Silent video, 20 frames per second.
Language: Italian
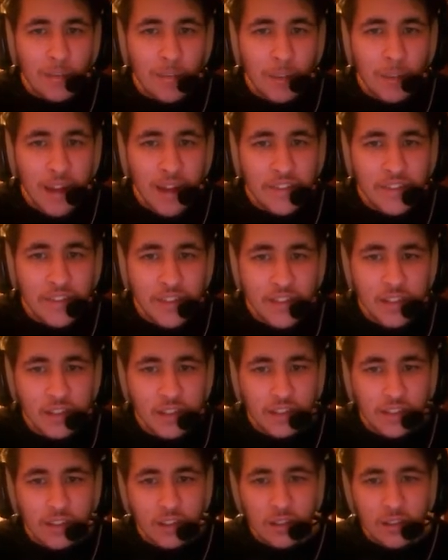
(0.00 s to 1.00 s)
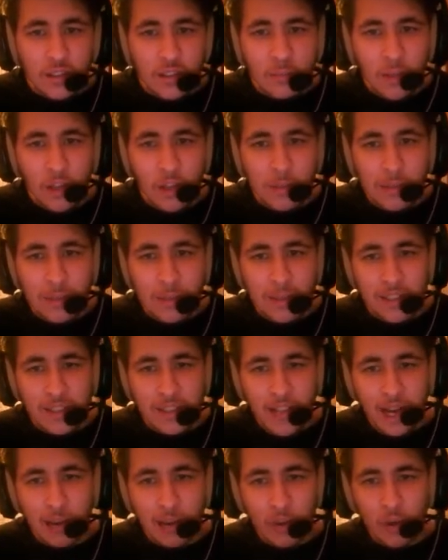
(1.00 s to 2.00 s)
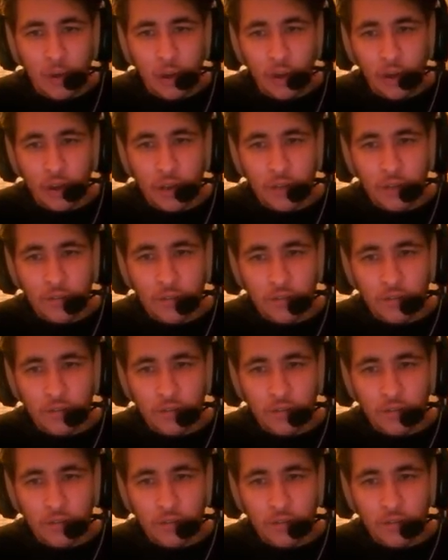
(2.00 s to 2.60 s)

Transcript: pezzi! Ma come li battiamo noi?